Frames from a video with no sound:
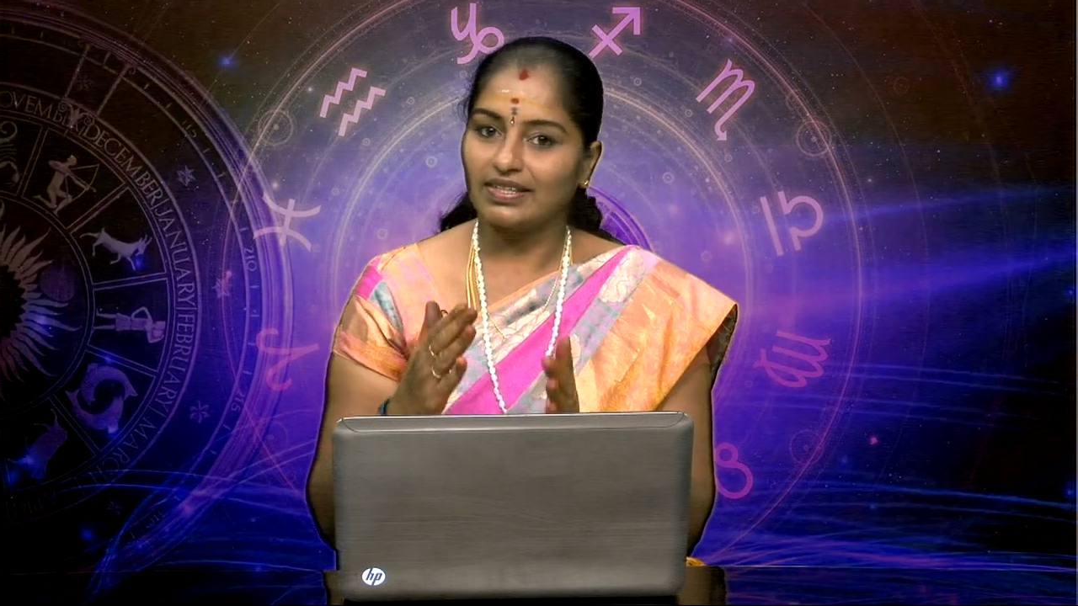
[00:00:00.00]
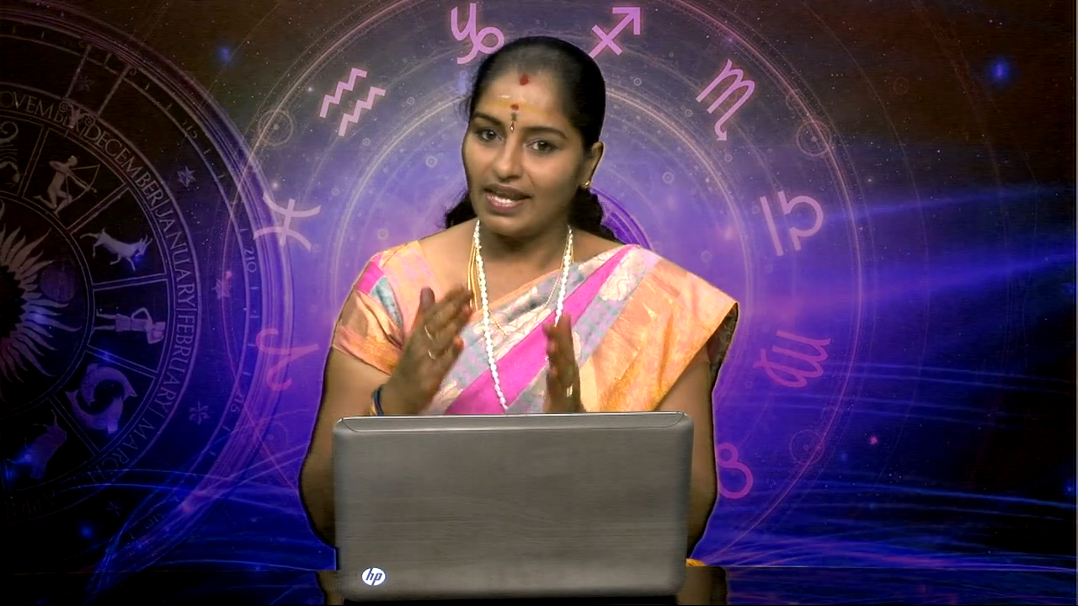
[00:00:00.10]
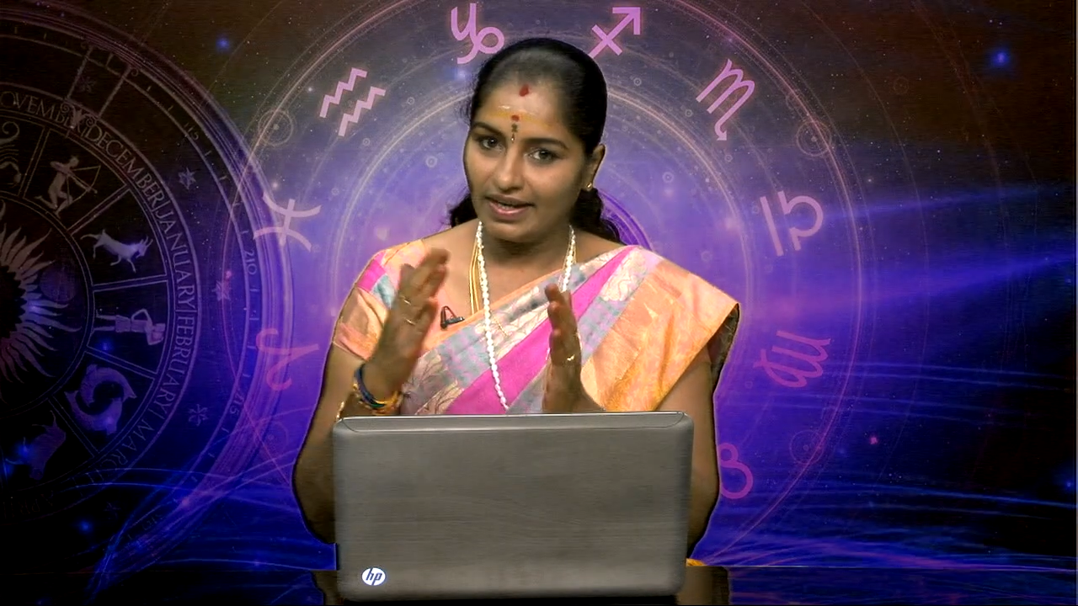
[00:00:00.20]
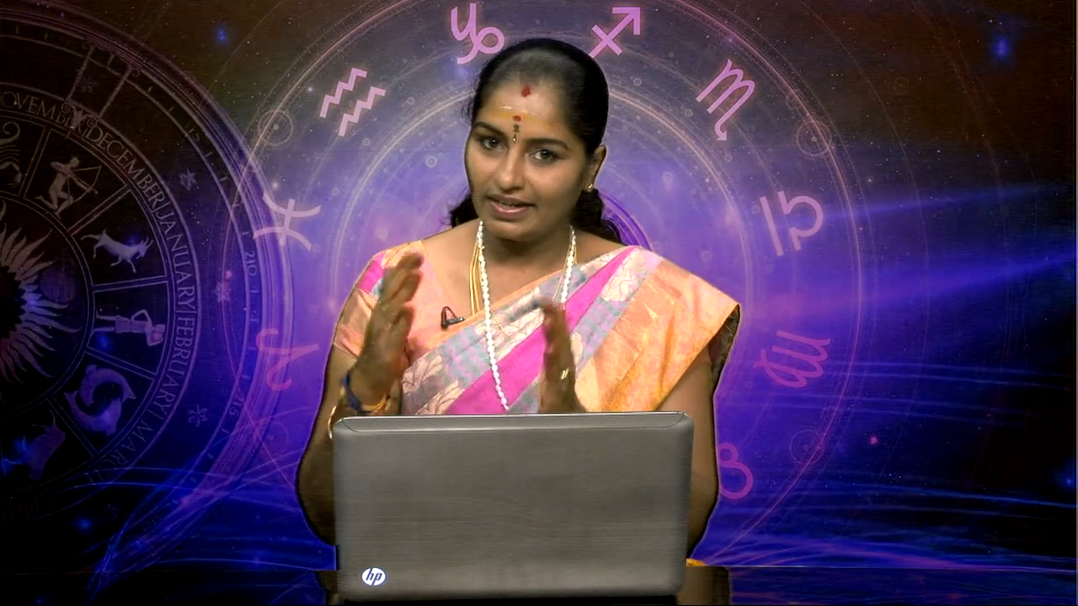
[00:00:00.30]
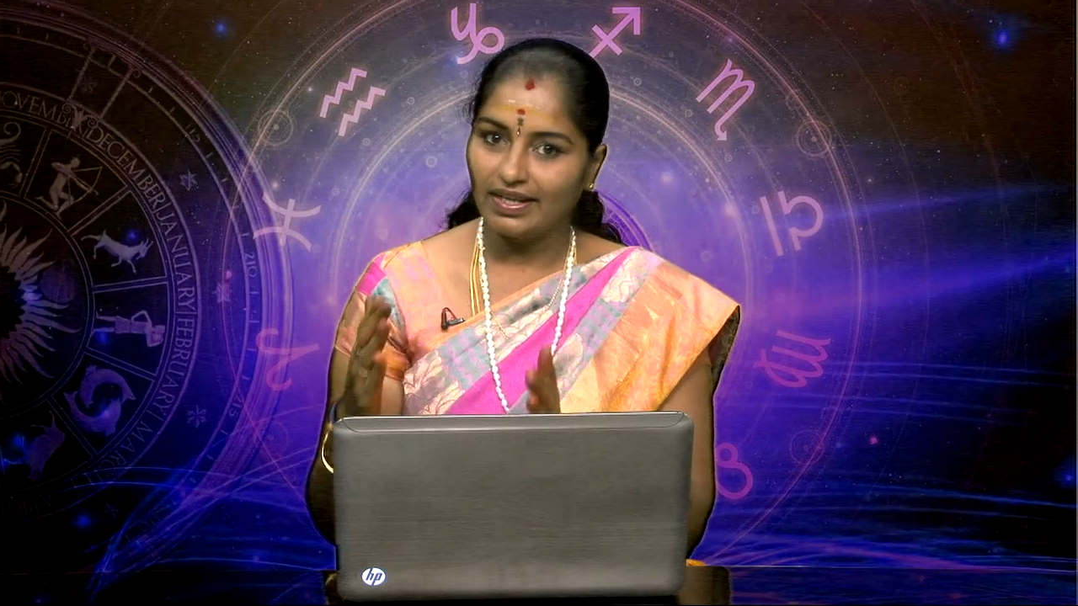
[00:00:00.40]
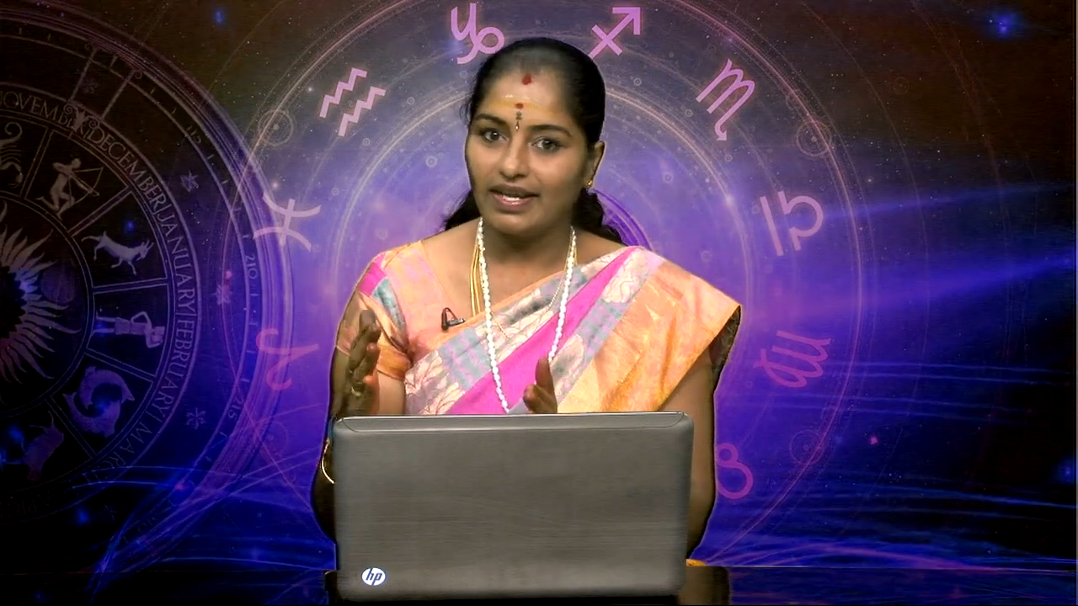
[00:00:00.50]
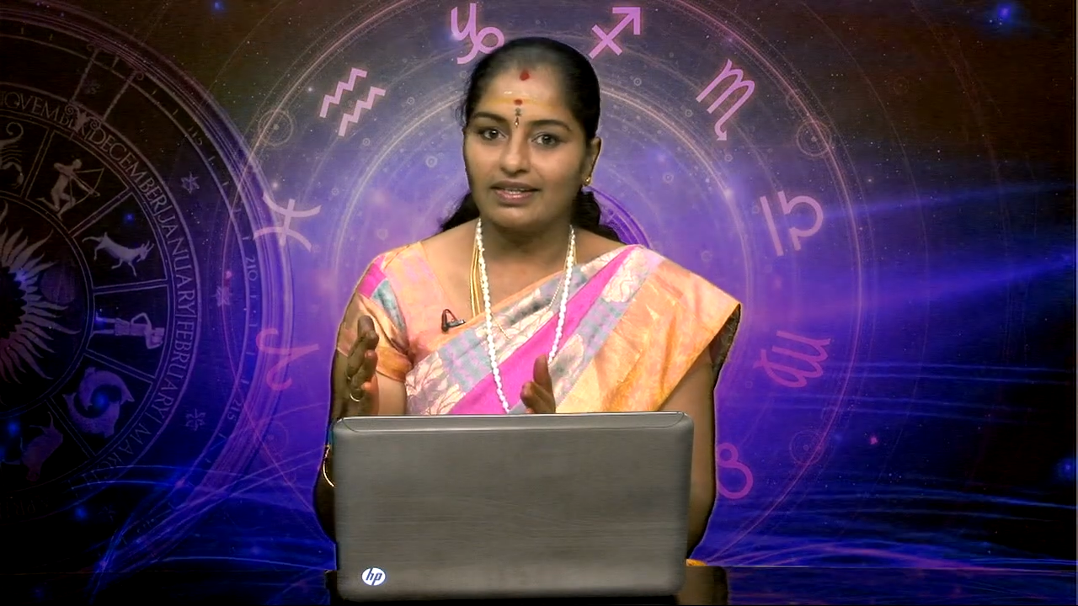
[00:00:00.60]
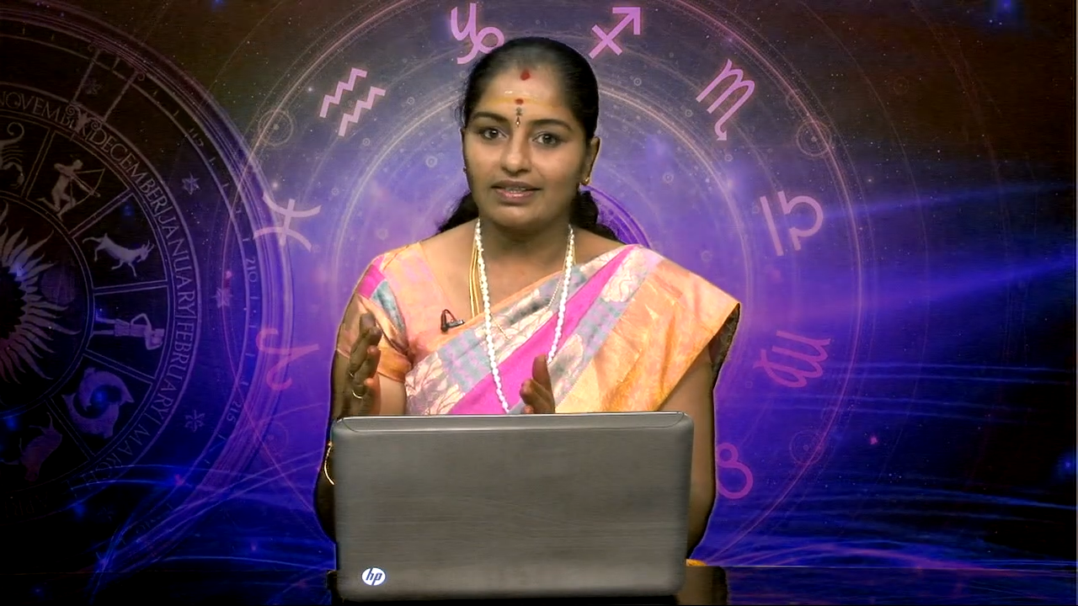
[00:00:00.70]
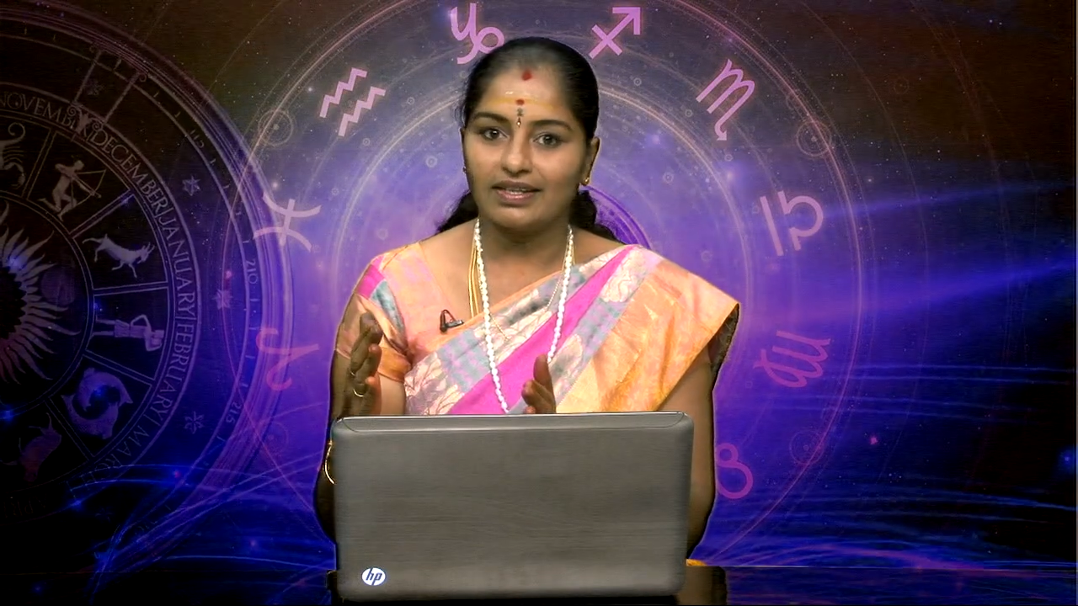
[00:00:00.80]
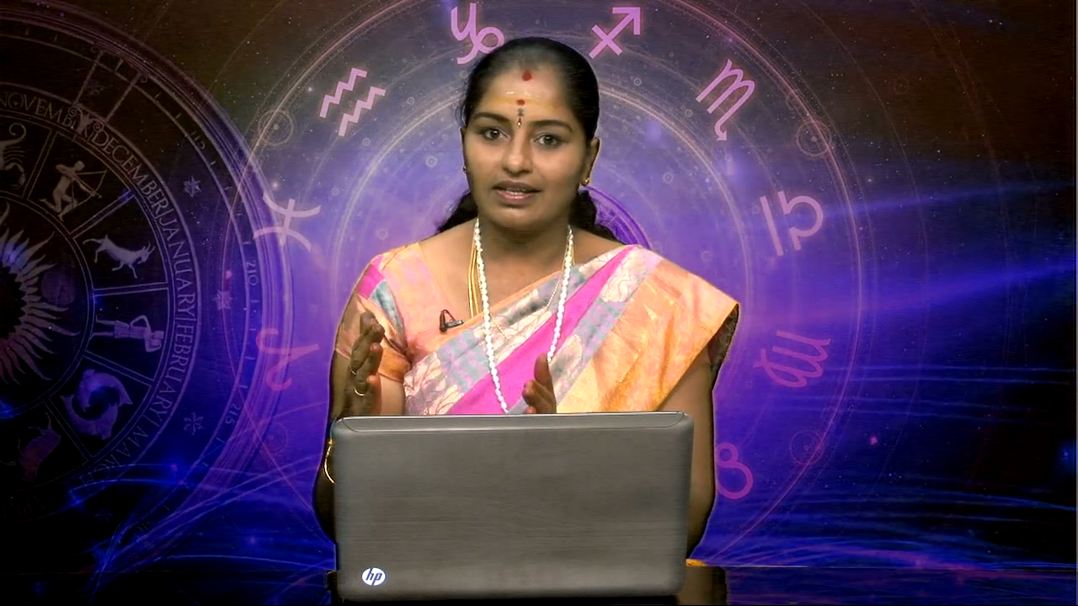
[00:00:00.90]
தேடிட்டே
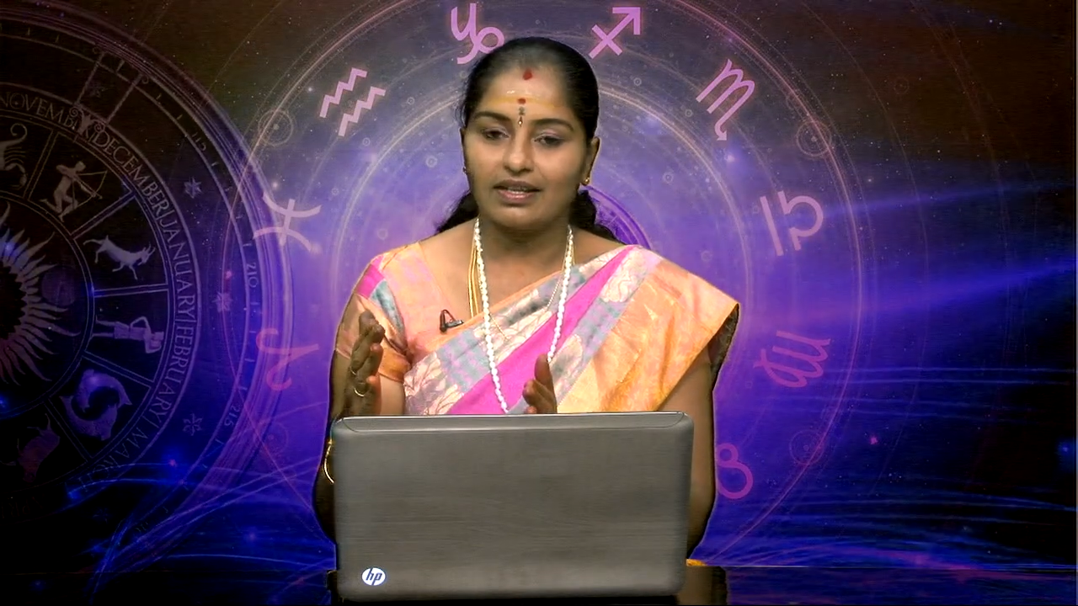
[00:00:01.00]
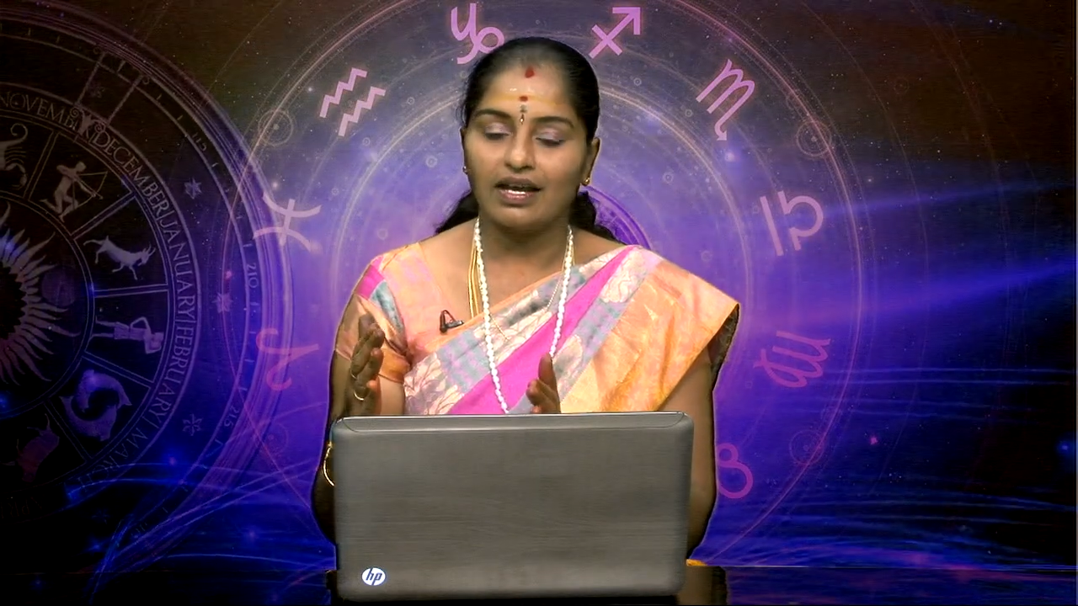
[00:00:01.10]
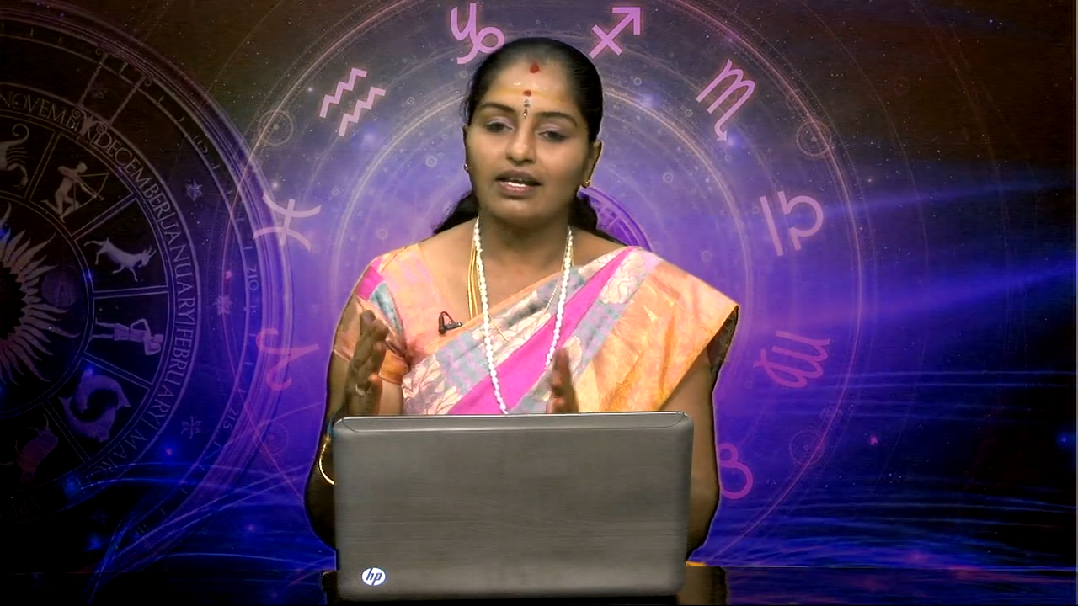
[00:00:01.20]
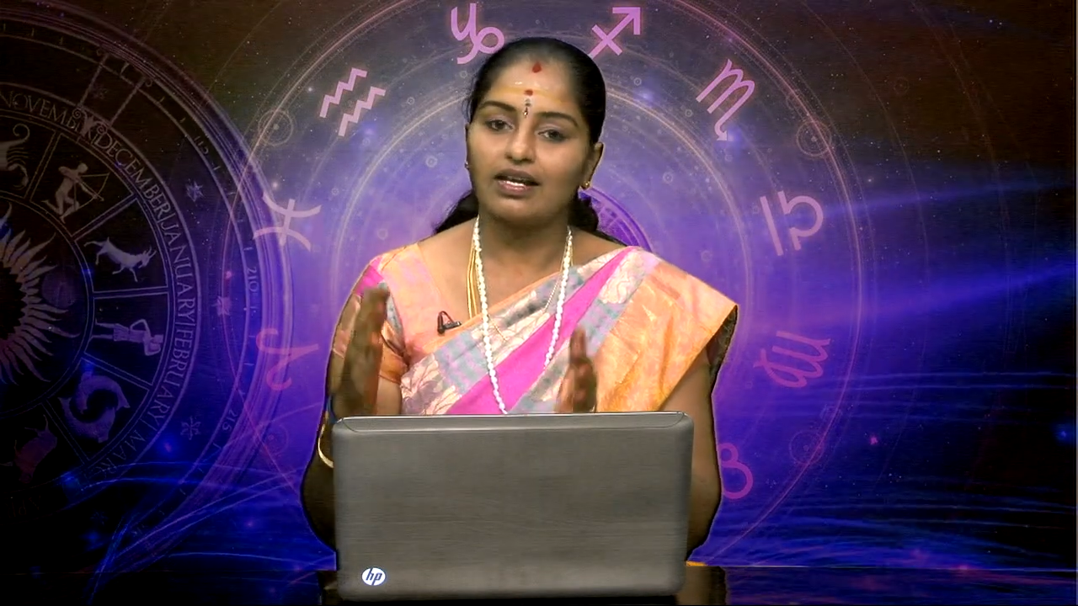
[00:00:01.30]
இருந்தீங்கன்னா